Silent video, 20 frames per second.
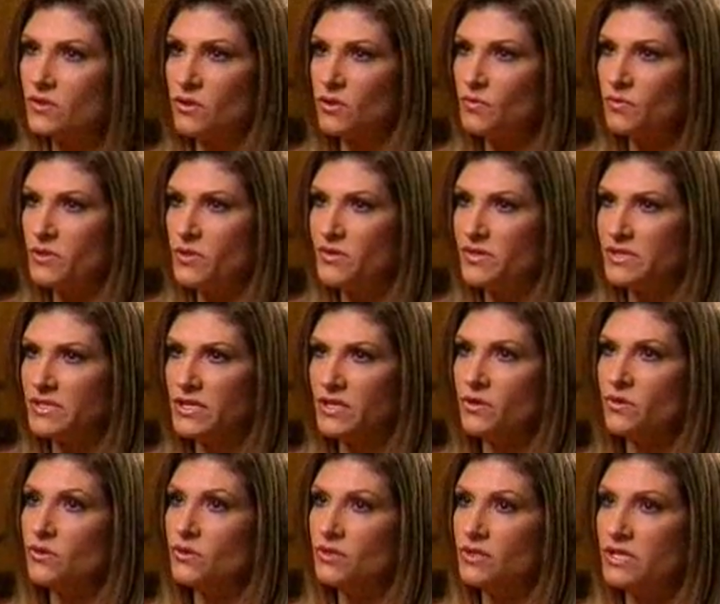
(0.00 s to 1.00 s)
te lo pidió a ti
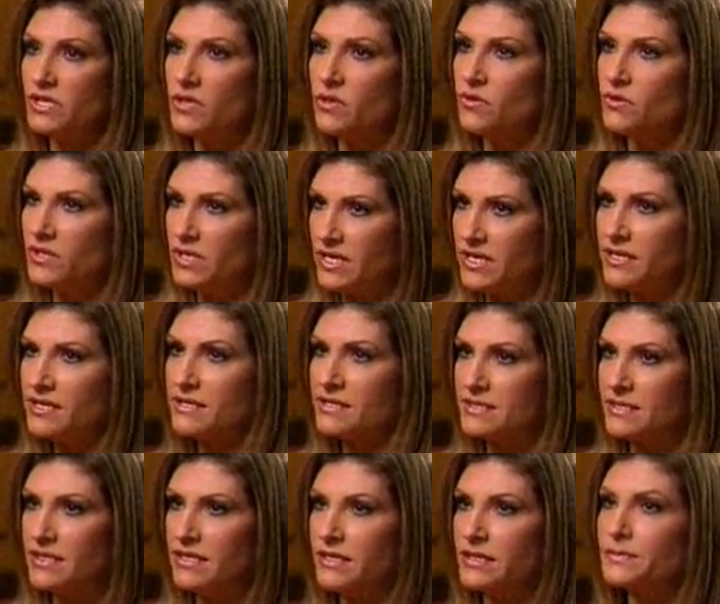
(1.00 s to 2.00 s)
o no te no me lo
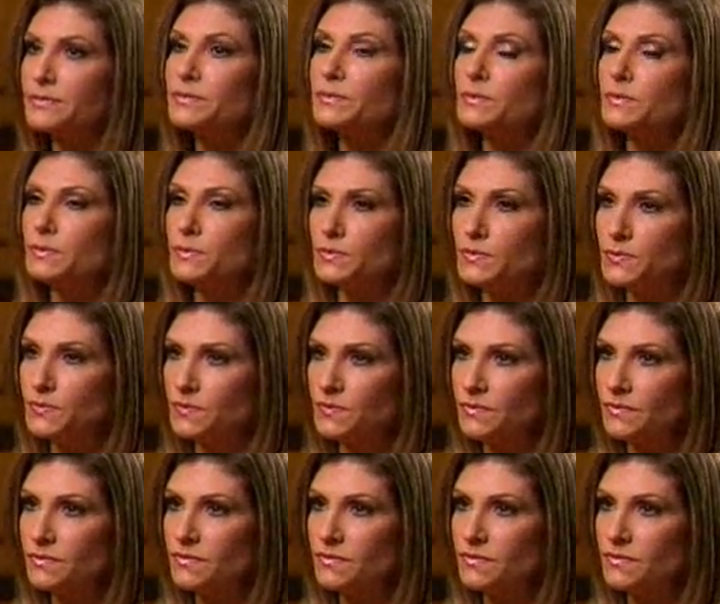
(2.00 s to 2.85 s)
exigieron, No, no.